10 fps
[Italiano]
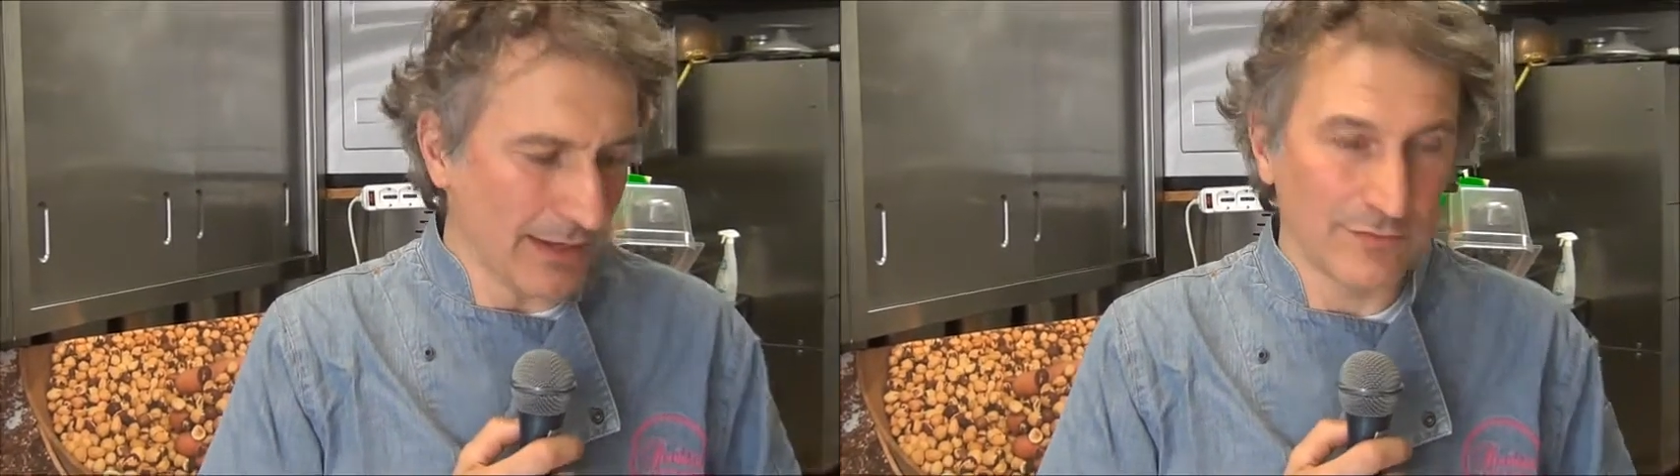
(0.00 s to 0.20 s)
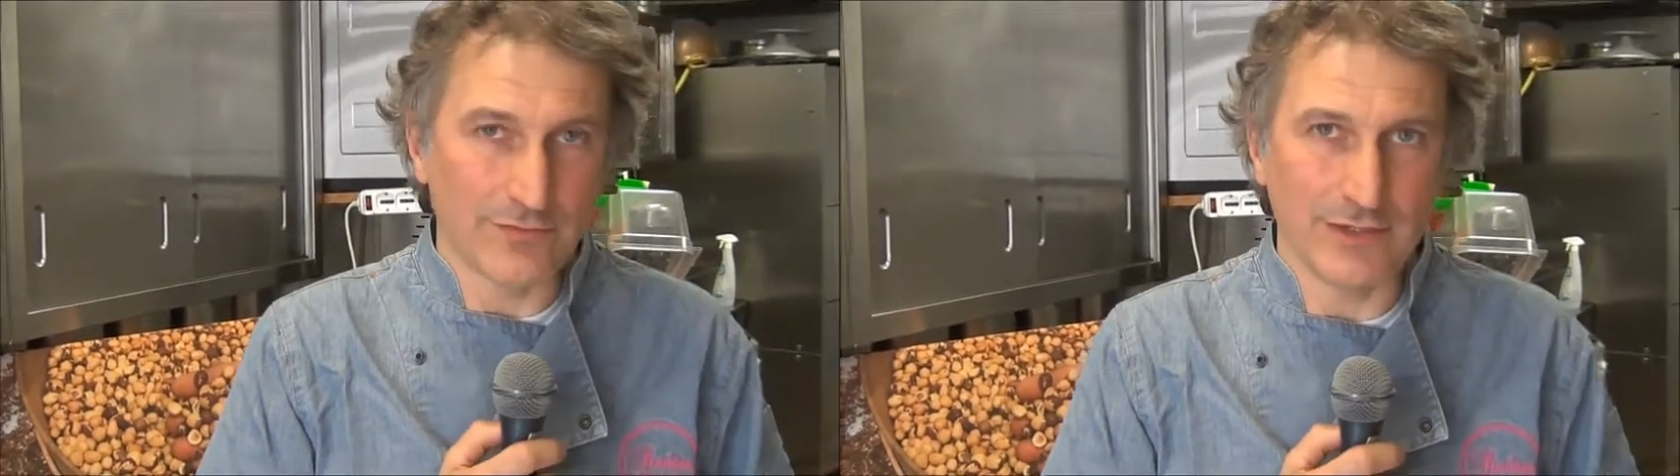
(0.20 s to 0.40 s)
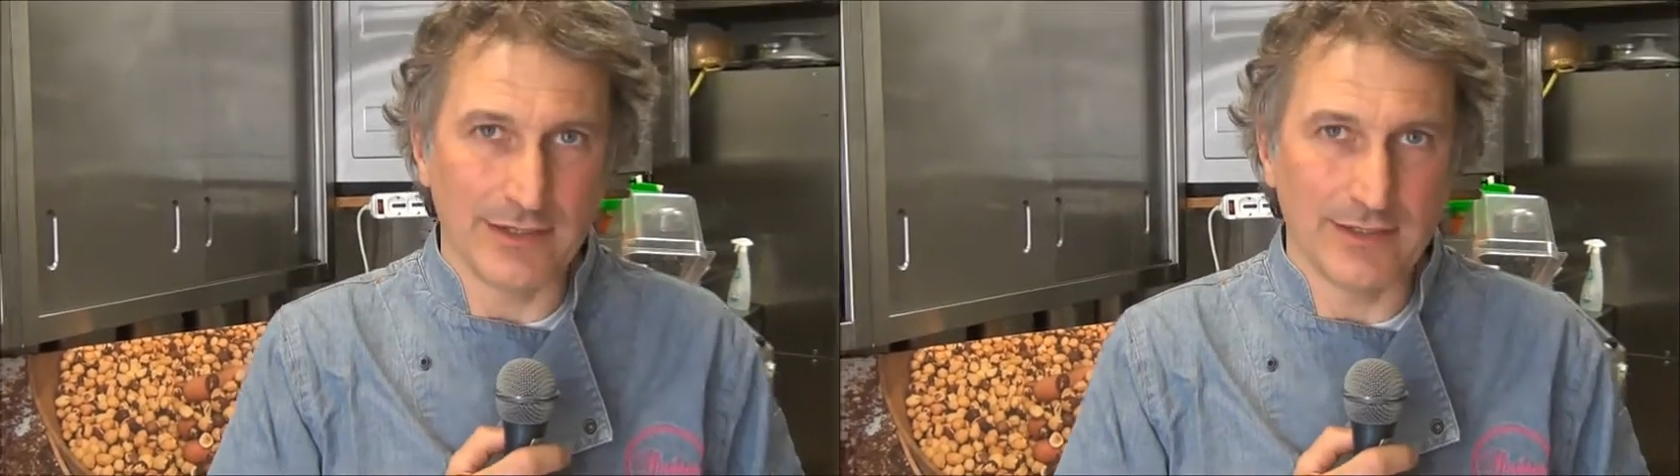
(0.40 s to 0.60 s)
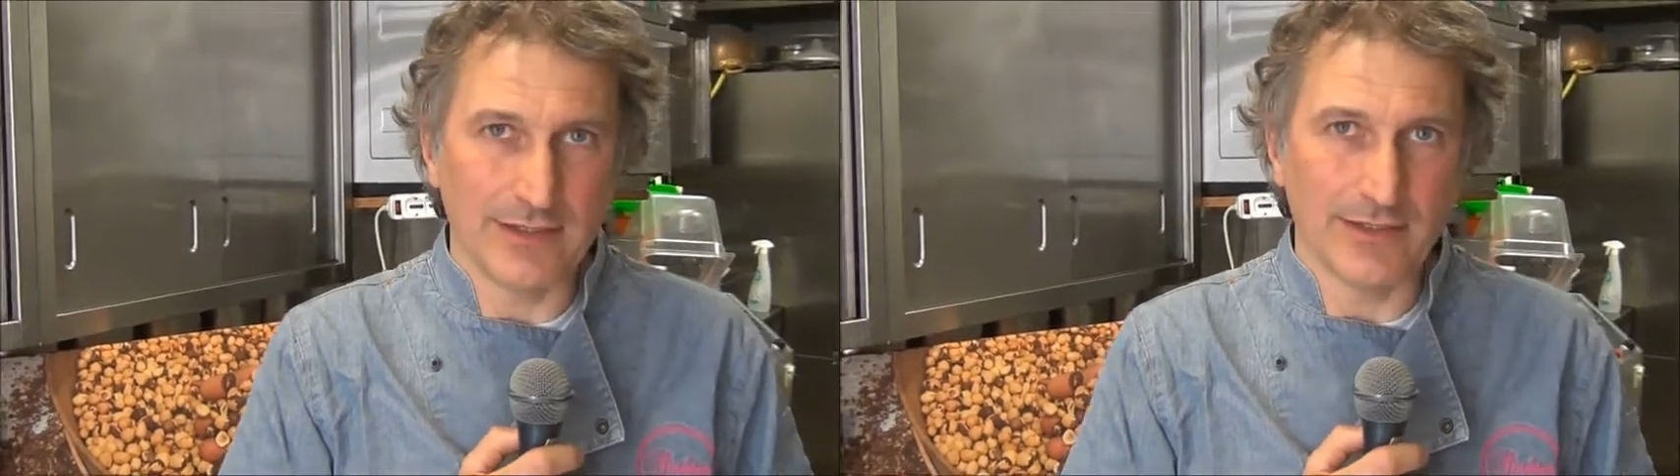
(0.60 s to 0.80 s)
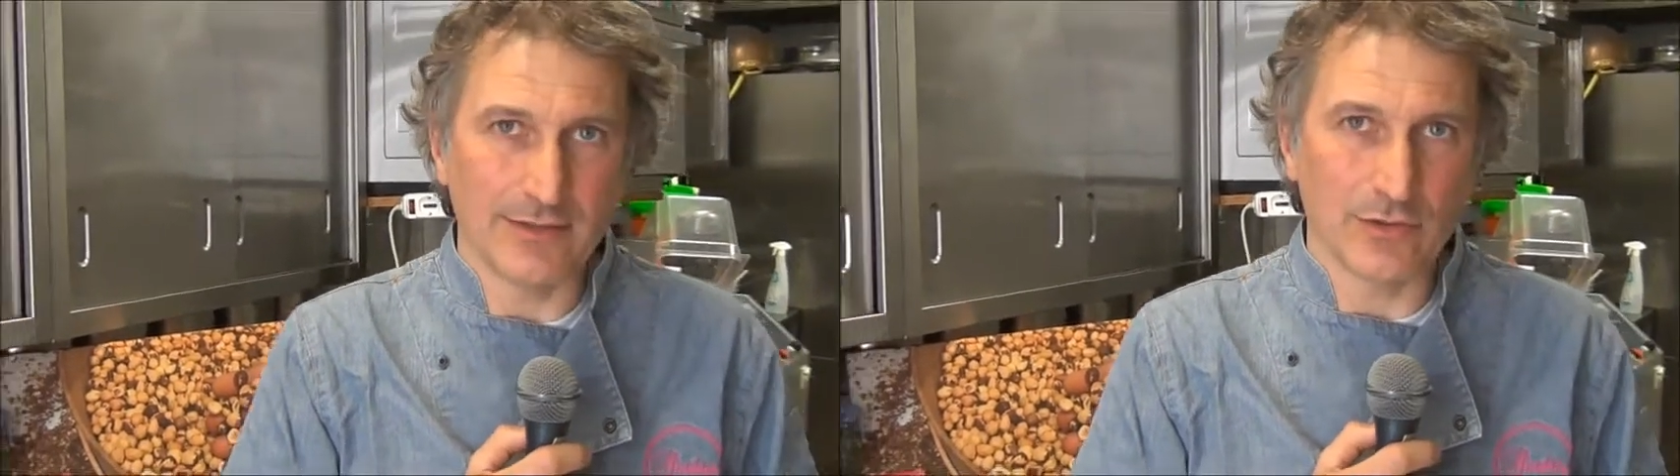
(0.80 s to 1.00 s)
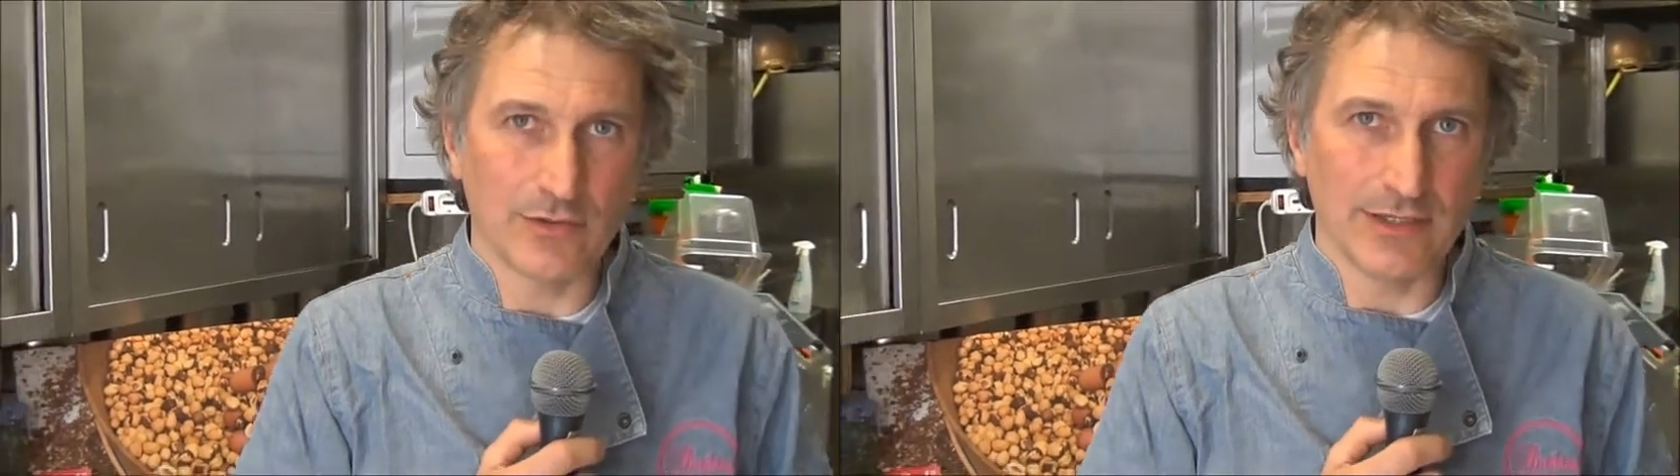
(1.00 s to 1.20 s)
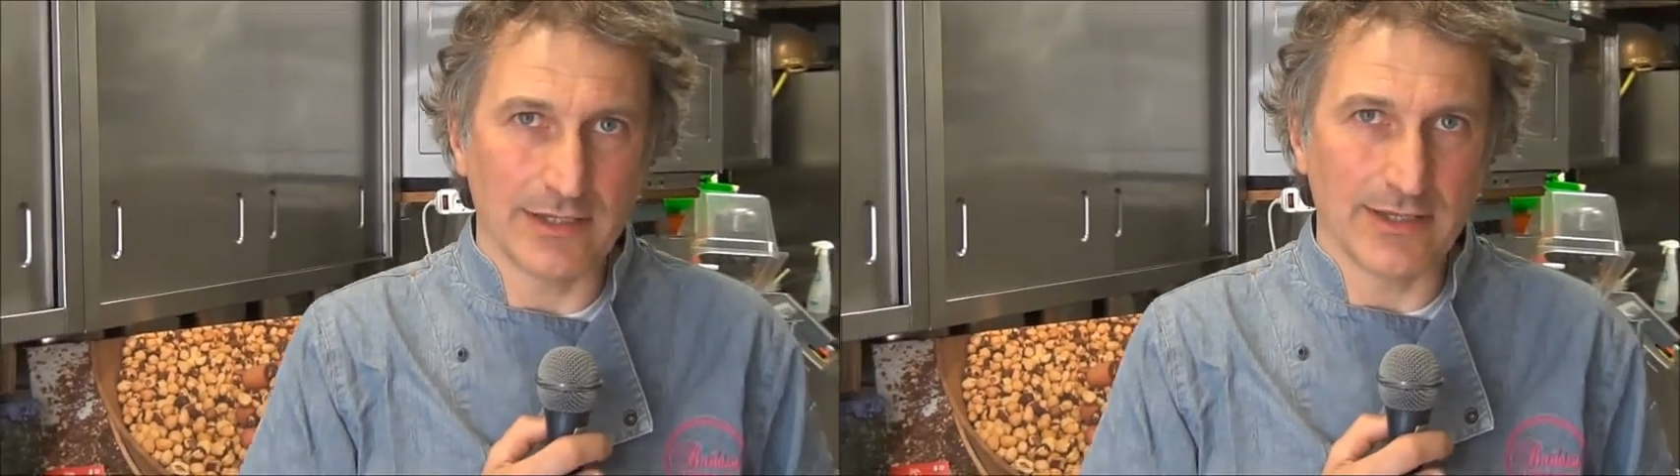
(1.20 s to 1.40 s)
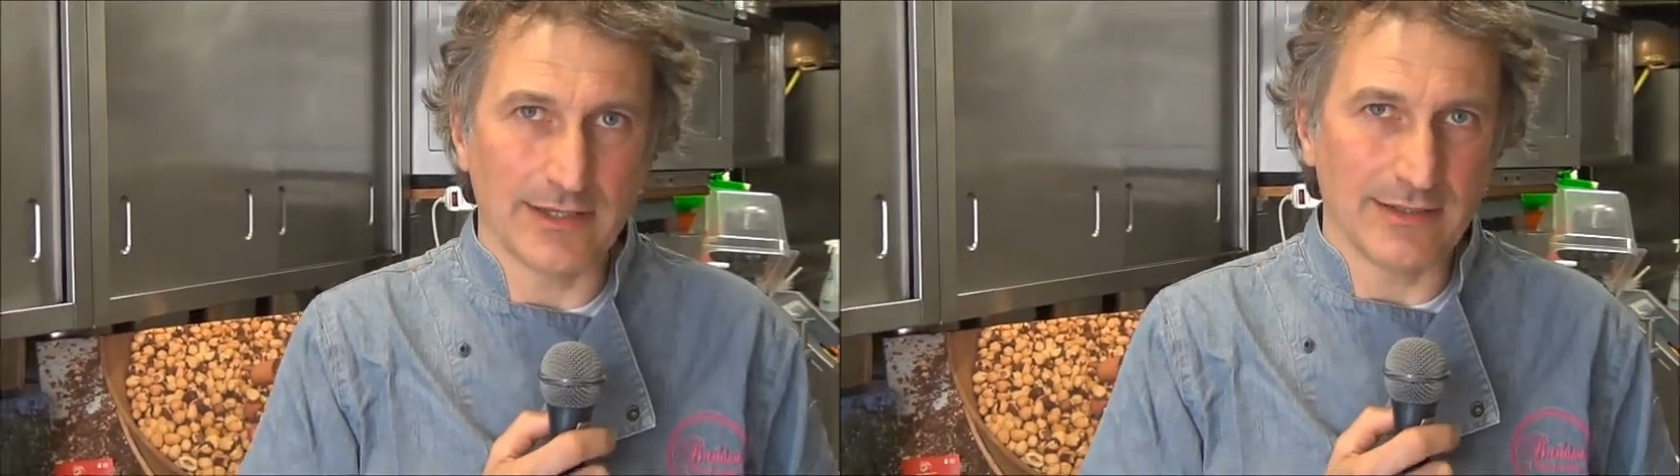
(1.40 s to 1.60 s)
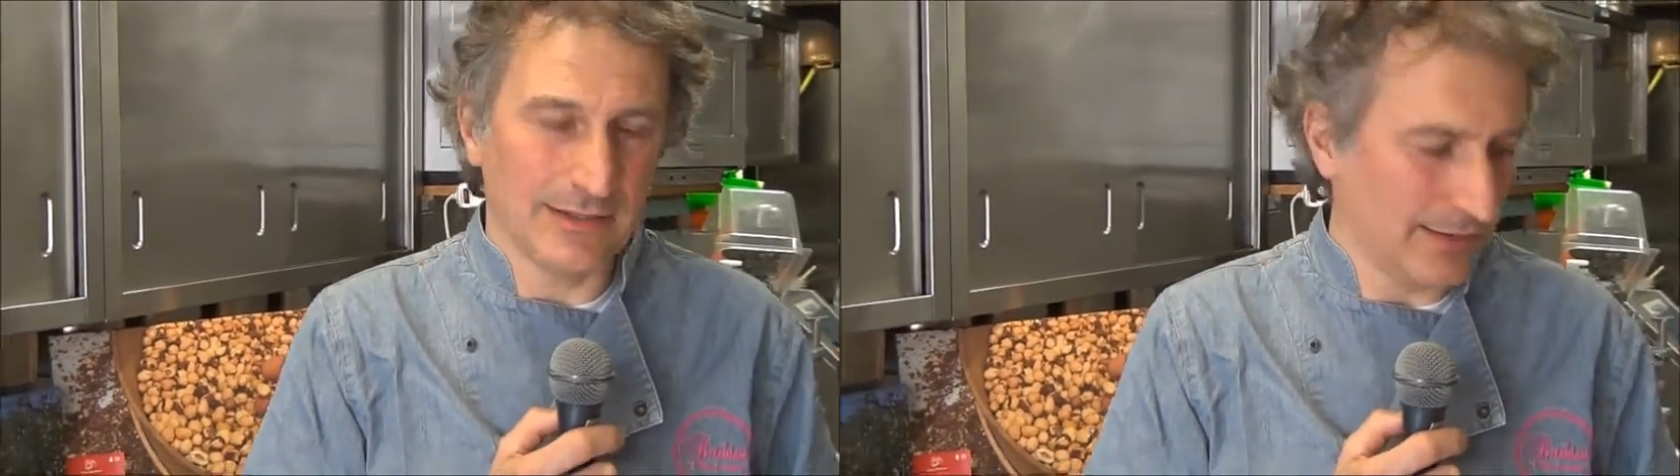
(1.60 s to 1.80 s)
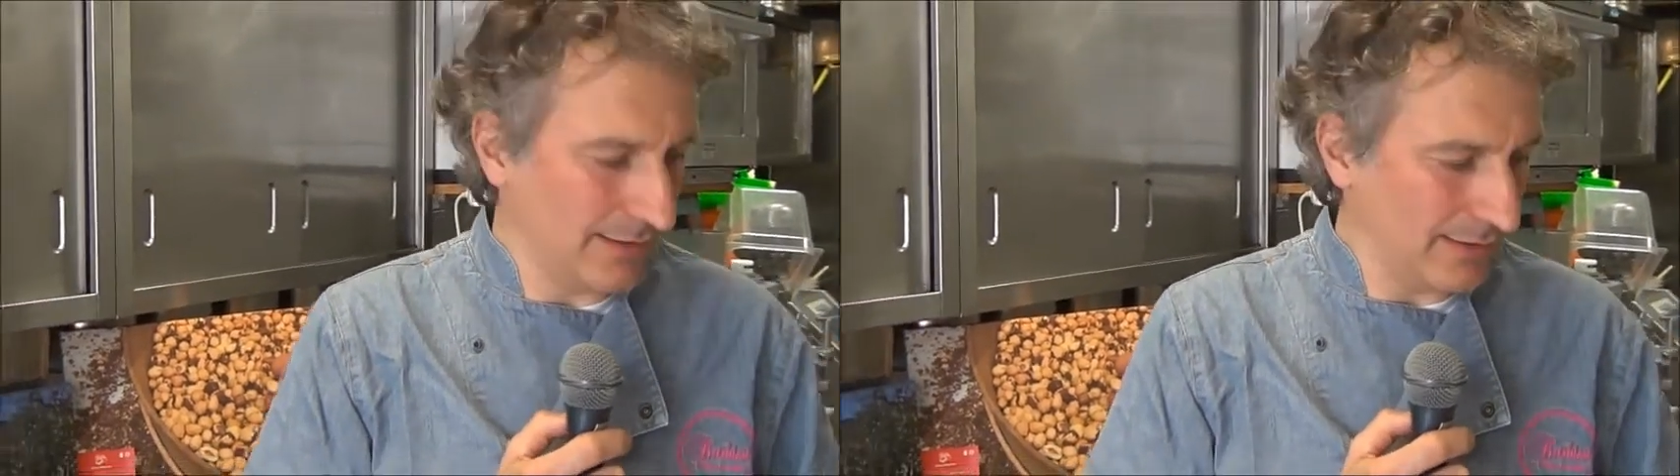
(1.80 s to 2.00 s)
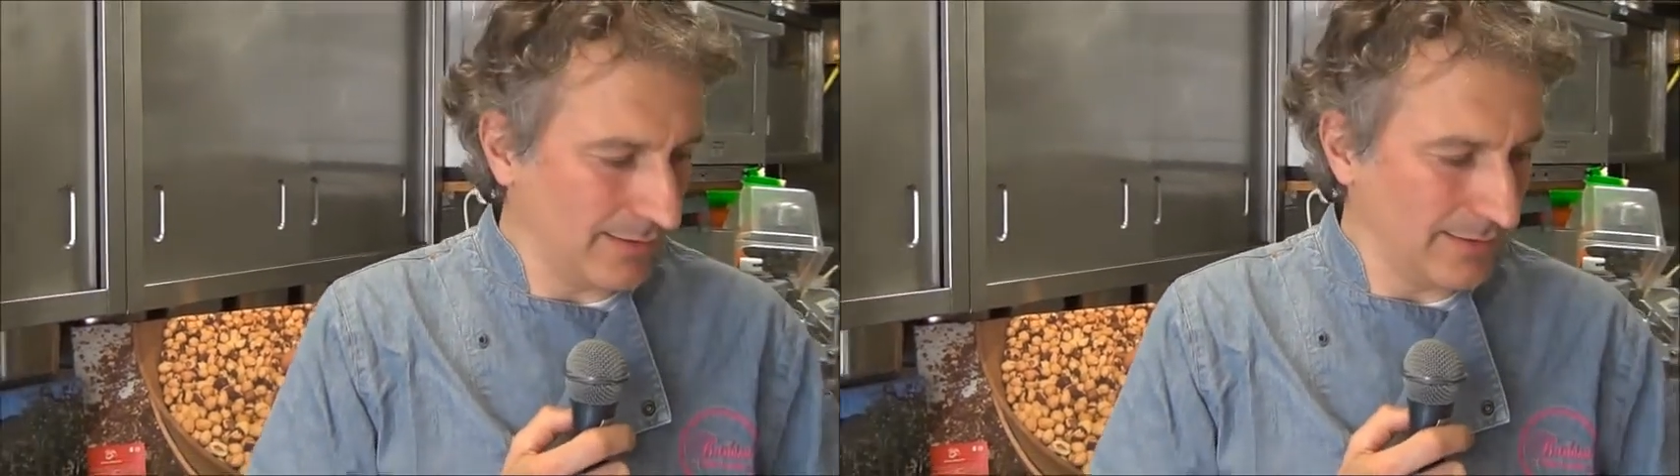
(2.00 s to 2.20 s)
al fine di togliere de,